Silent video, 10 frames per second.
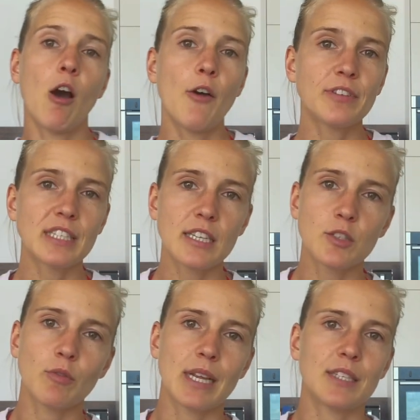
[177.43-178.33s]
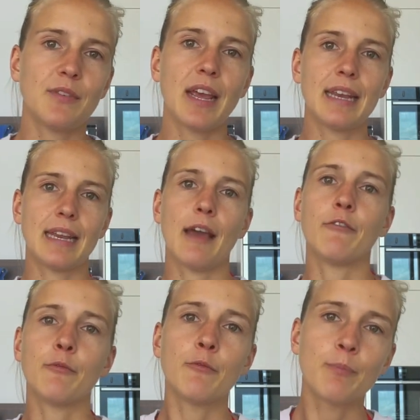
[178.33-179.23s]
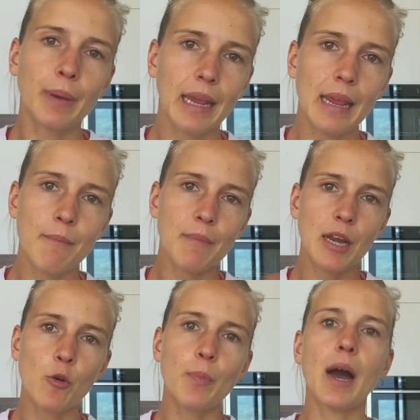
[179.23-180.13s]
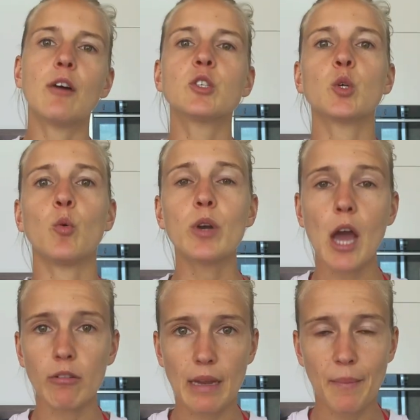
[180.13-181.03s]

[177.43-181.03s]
Oft ist es so, dass wir in der Prämenopause oder auch der